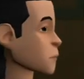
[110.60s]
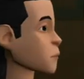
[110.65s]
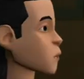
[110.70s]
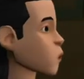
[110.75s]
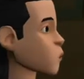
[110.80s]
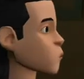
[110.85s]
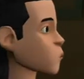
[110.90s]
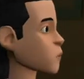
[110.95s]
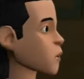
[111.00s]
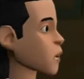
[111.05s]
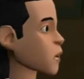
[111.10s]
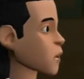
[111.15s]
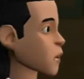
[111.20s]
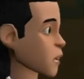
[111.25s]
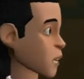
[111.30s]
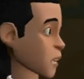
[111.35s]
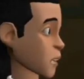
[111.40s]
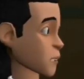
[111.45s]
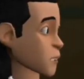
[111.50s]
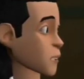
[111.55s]
কম্পিউটার
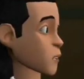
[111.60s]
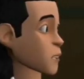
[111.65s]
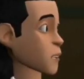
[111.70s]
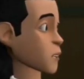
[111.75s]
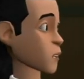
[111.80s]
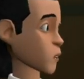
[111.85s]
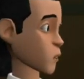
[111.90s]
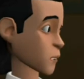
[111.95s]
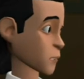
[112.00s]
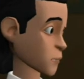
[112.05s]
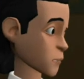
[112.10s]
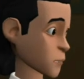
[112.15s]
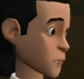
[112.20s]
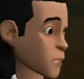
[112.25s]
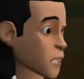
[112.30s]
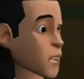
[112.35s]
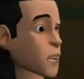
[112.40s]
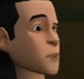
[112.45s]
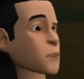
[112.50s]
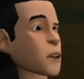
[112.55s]
কেনার কাহিনী
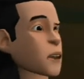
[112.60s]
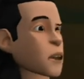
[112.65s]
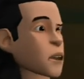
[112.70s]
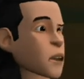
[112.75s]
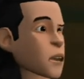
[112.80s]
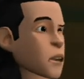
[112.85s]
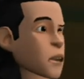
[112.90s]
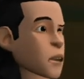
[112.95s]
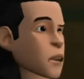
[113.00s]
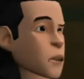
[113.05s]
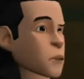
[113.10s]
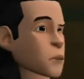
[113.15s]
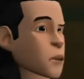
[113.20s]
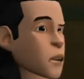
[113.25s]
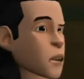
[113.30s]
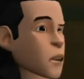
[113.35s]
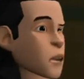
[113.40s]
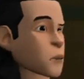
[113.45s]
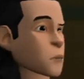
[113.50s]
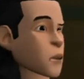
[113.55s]
আসলে আমি তো মিথ্যা
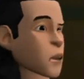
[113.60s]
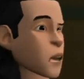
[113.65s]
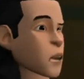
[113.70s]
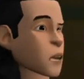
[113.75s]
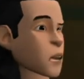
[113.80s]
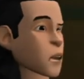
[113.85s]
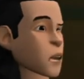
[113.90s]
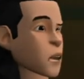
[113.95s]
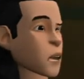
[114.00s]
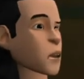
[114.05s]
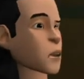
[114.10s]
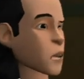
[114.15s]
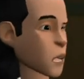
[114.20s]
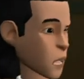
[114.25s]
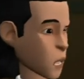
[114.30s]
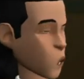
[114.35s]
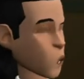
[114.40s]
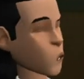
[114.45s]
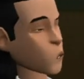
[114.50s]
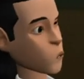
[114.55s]
বুইলি কম্পিউটার কিনা
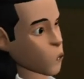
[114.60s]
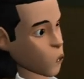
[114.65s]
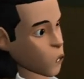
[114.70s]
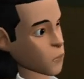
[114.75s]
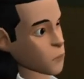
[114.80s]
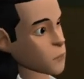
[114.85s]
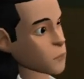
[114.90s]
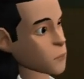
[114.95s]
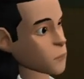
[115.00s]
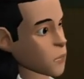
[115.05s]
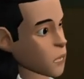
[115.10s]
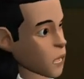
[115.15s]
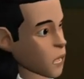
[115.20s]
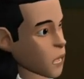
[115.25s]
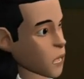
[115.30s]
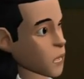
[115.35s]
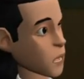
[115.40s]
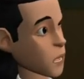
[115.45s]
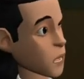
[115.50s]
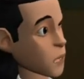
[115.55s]
লিছি আপনারা
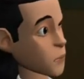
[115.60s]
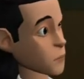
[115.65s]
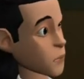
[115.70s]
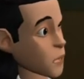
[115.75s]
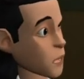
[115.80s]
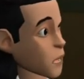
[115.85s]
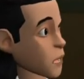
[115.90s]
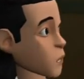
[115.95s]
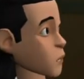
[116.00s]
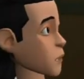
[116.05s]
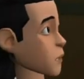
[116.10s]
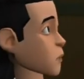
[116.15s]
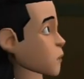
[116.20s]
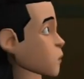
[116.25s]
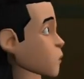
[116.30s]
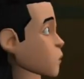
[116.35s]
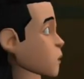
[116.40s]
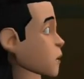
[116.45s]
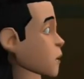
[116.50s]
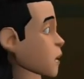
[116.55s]
দেখলেন তো
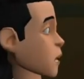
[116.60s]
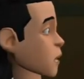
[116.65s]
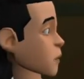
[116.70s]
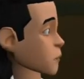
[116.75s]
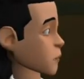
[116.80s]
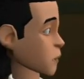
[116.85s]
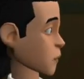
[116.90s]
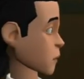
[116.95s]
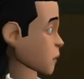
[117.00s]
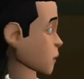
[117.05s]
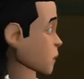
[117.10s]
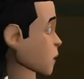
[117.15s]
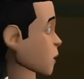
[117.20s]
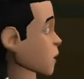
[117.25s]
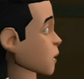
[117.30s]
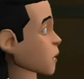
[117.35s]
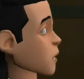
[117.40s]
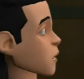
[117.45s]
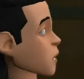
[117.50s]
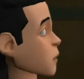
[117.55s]
আমরা বাপ
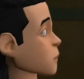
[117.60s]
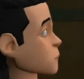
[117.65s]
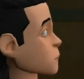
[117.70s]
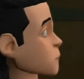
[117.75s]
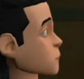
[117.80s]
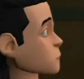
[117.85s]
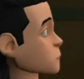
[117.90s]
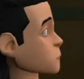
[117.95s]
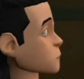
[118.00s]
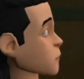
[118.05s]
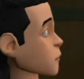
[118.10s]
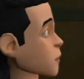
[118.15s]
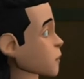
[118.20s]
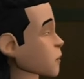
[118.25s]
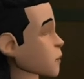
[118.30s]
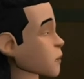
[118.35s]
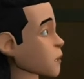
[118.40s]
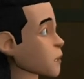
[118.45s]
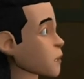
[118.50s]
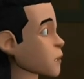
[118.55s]
বেটা কী কাহিনী
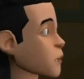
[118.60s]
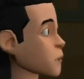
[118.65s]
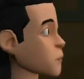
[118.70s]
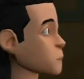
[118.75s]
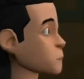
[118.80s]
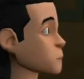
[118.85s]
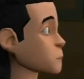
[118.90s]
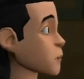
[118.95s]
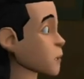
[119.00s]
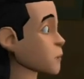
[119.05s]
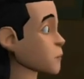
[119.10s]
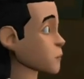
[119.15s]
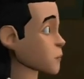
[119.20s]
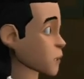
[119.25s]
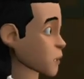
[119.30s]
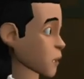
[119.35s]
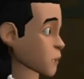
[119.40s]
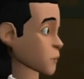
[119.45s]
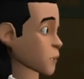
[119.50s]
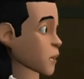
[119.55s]
করেছি
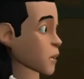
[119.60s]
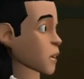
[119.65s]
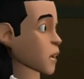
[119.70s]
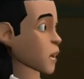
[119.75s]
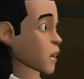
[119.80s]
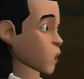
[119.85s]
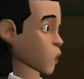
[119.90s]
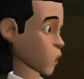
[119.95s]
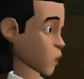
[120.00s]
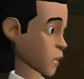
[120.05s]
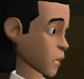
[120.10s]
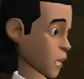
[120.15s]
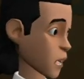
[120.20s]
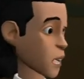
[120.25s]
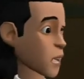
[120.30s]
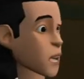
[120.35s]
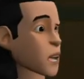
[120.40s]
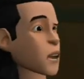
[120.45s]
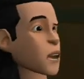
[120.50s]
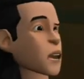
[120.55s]
যাই হোক আমি কম্পিউটার
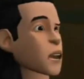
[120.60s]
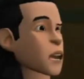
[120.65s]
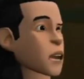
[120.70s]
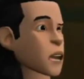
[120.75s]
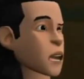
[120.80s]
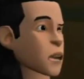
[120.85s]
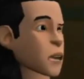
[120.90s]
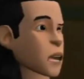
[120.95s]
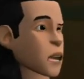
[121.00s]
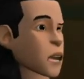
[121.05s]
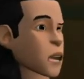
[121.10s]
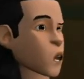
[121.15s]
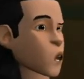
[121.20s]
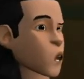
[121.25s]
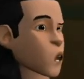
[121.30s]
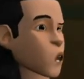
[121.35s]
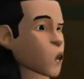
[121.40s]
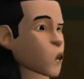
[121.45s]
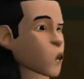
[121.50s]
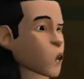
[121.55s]
কিনেছি তো আমি হিরো হব
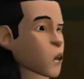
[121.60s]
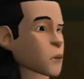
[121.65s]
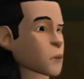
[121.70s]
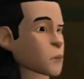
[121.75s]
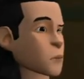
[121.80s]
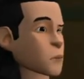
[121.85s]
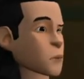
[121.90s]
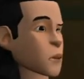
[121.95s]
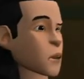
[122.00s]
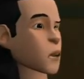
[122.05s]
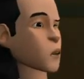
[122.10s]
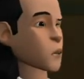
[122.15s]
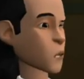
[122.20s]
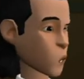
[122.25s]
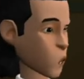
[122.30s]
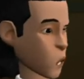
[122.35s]
আমি